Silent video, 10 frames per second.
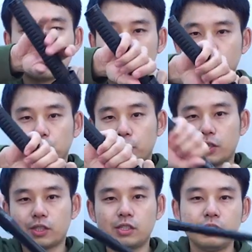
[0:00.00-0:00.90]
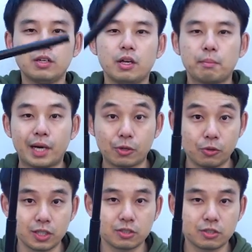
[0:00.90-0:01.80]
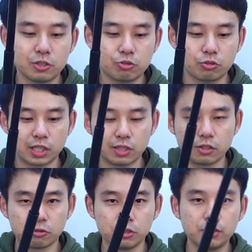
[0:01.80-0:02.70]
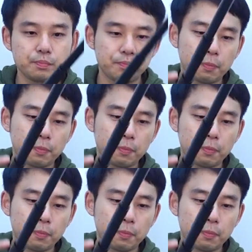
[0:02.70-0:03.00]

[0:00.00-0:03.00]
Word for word: 그리고 또 필요할 때는 바로 꺼내서 쓰실 수가 있는 거고요.